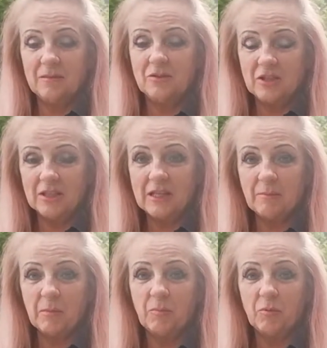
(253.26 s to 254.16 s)

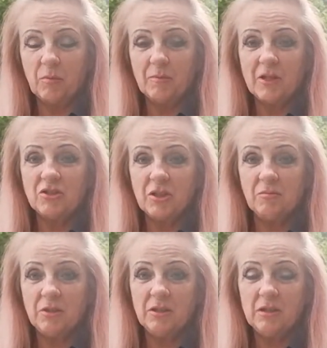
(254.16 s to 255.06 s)
siadamy pupą na
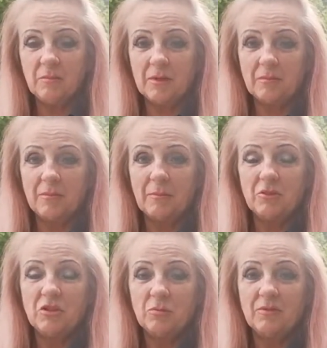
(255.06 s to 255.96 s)
ziemi i nie ma,
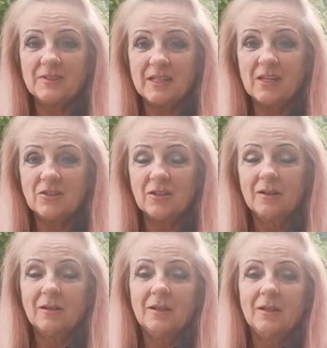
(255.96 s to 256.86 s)
mamy siły wstać.
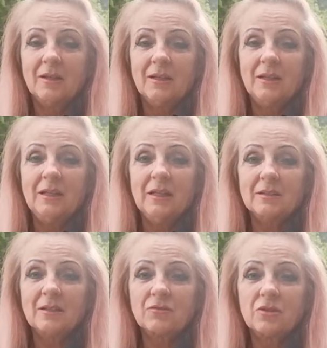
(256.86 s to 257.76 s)
I ja
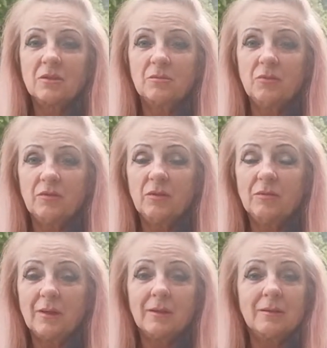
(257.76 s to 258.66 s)
zawsze mówię
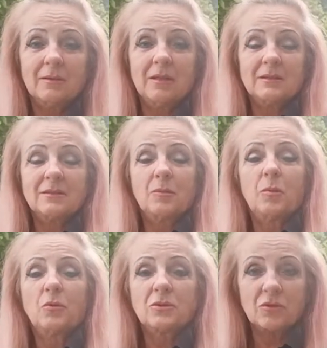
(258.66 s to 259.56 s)
tak, jest to
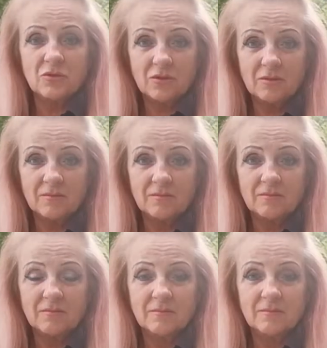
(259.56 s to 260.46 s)
po coś.
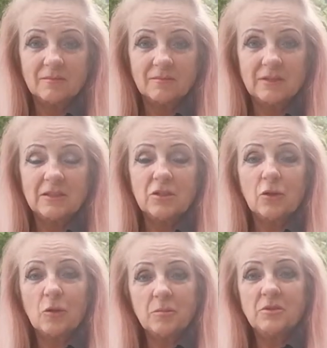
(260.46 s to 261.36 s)
I co
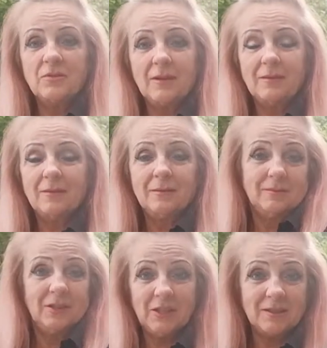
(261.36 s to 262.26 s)
robić wtedy?
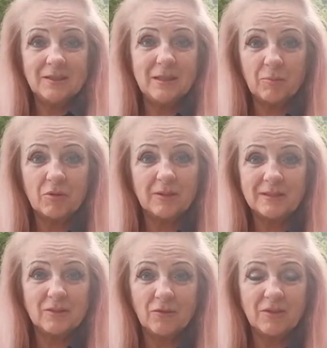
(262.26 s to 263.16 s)
Nic, nie
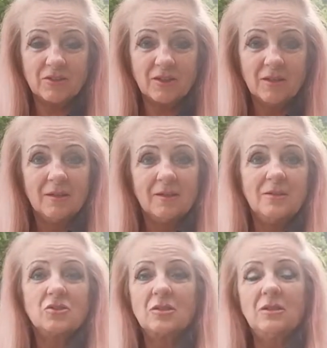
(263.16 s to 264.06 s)
protestować.
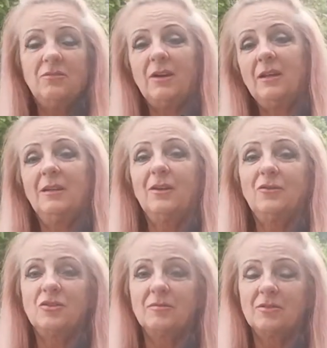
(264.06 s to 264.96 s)
Jeżeli
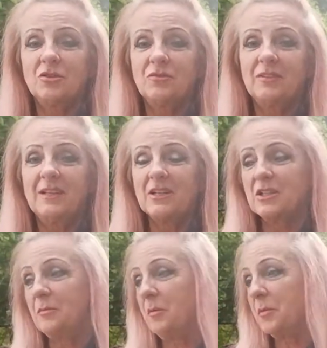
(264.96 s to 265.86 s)
fajnego się coś
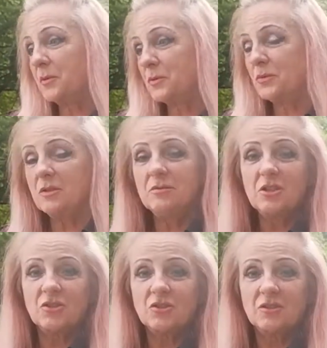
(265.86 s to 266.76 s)
wydarza, po prostu się
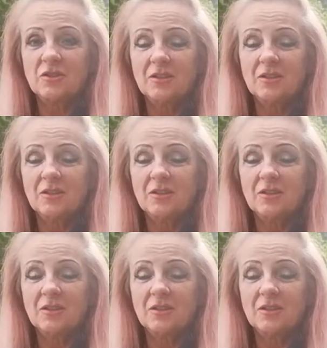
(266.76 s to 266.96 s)
cieszyć.